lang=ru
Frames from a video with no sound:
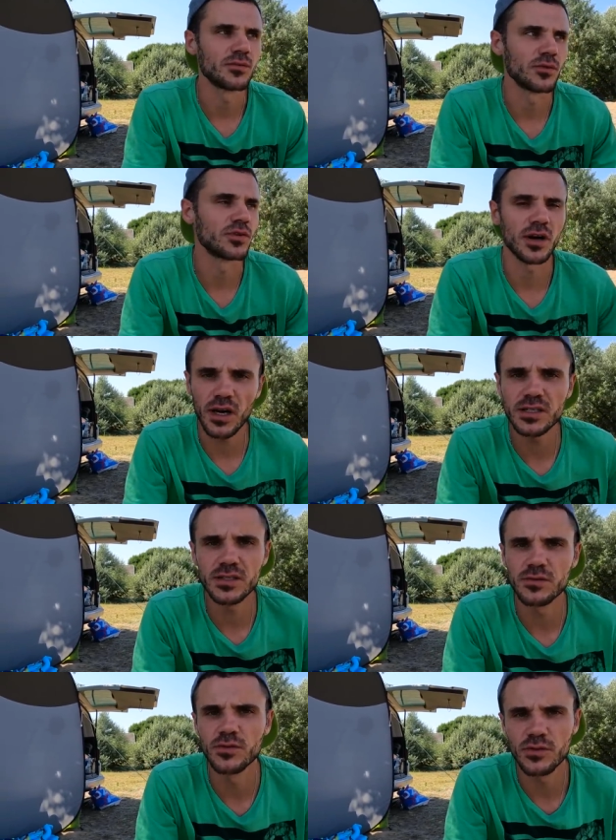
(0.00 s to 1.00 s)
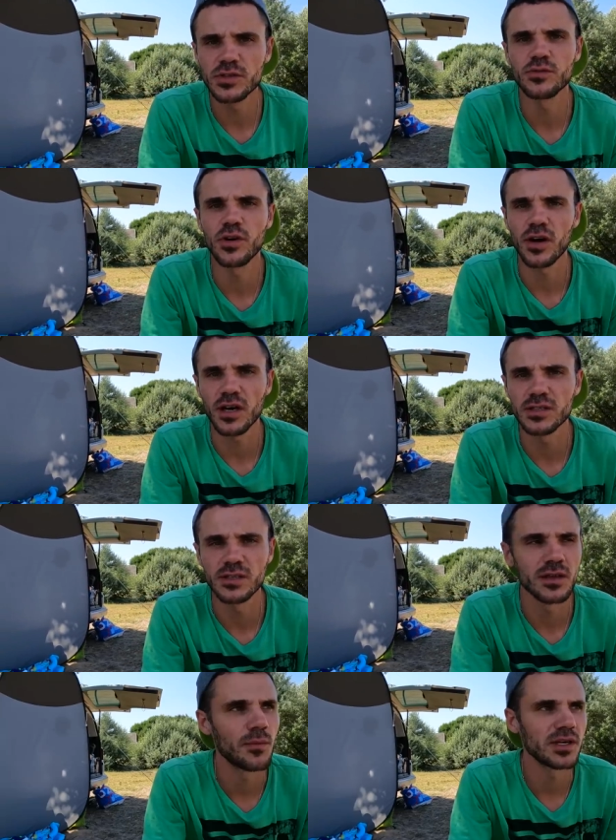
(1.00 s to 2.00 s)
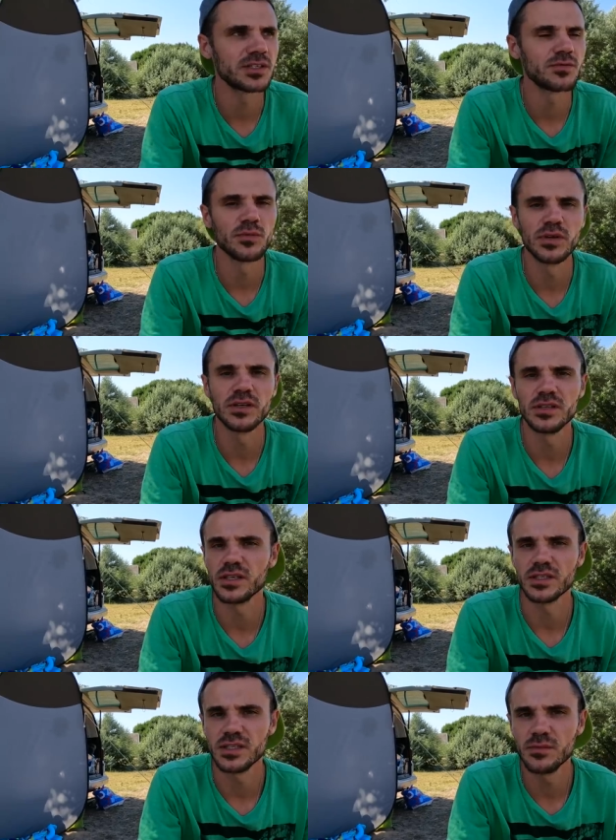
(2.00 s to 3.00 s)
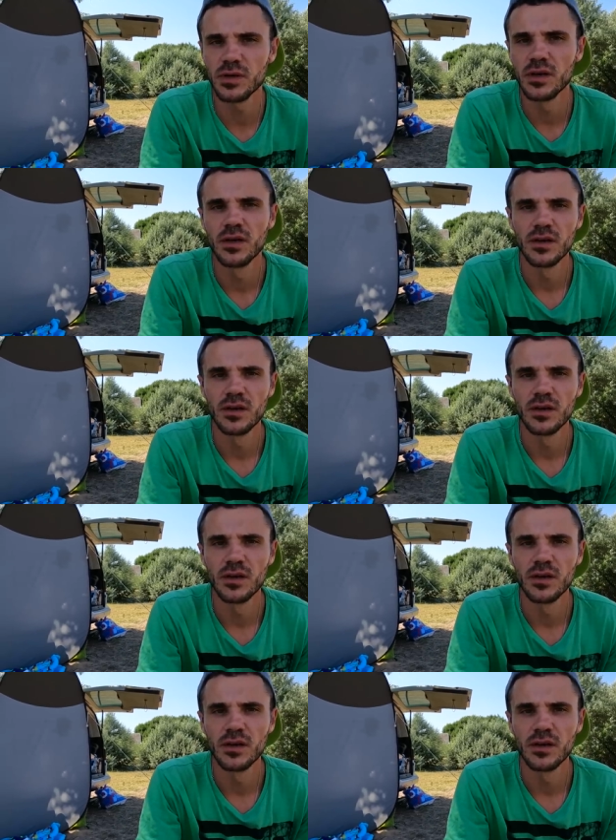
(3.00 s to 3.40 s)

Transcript: он характер, но у него есть свой характер, и ломать его мы не хотим.